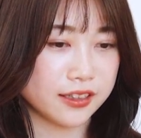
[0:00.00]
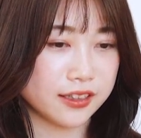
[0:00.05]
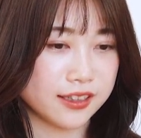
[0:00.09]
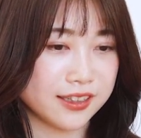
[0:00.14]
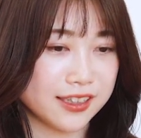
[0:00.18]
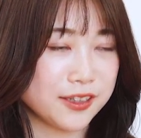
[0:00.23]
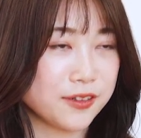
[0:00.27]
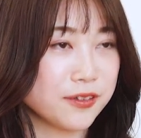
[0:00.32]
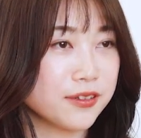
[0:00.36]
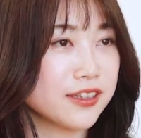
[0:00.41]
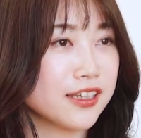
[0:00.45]

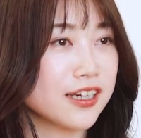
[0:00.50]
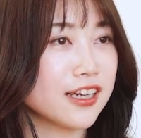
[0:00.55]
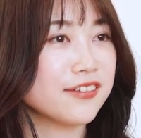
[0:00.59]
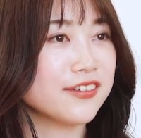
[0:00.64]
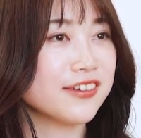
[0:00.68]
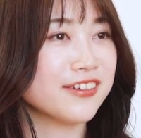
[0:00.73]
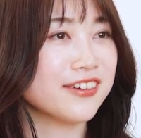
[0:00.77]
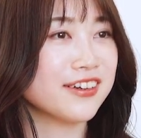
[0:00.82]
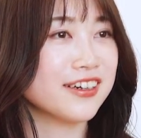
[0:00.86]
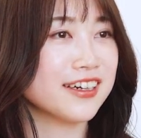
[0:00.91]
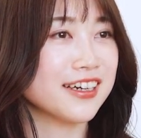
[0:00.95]
いろんな壁
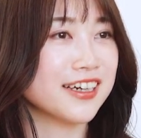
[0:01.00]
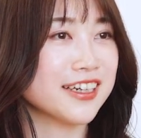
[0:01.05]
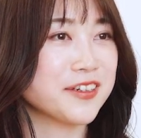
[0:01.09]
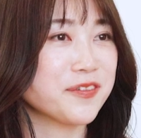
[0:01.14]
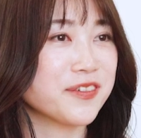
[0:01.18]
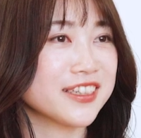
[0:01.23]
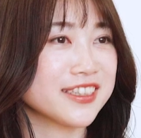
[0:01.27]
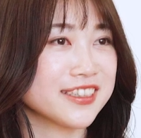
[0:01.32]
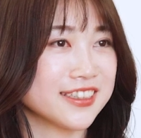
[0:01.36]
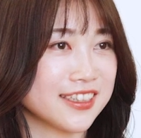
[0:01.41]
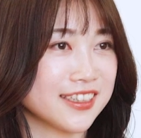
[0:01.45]
はありま
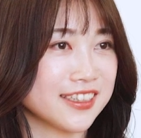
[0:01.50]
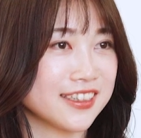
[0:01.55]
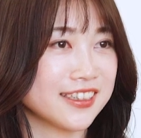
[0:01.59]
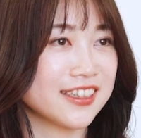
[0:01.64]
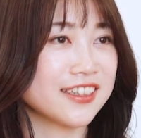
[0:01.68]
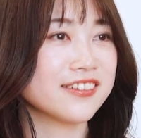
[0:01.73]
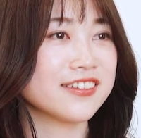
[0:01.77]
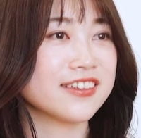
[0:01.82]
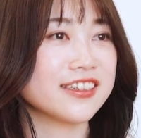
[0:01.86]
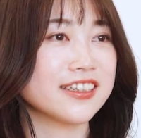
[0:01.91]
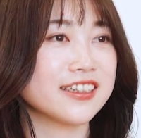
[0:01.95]
した、
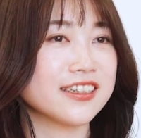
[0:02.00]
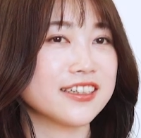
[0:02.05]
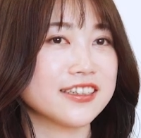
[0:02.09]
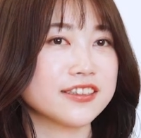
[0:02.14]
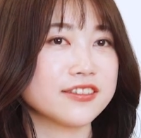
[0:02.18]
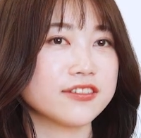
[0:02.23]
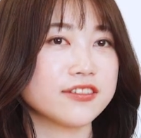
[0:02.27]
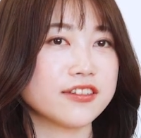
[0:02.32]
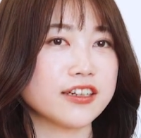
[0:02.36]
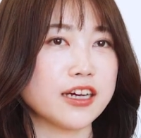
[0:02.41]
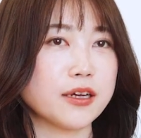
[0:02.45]
なのでそ
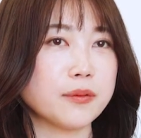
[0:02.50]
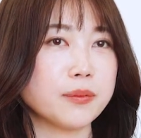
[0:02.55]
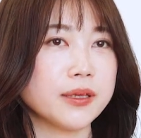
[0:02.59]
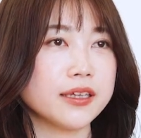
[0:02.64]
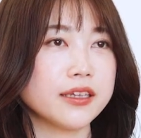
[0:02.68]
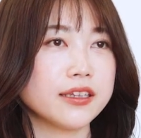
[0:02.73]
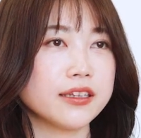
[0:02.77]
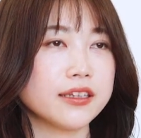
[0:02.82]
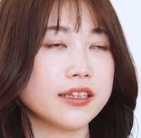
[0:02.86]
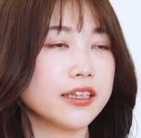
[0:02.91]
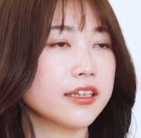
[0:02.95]
の壁
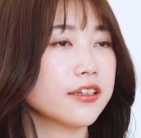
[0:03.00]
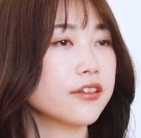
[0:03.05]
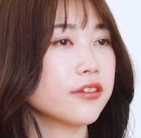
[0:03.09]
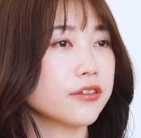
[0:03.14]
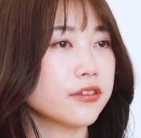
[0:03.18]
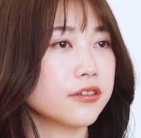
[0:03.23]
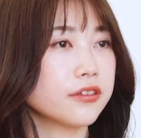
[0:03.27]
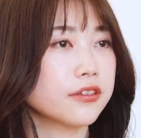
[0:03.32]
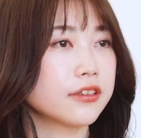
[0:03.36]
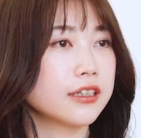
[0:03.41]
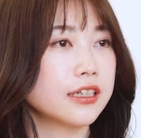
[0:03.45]
でいく
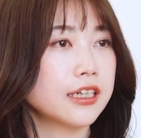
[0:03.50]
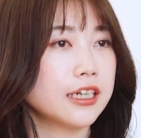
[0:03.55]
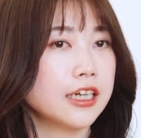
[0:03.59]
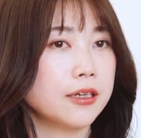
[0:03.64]
と、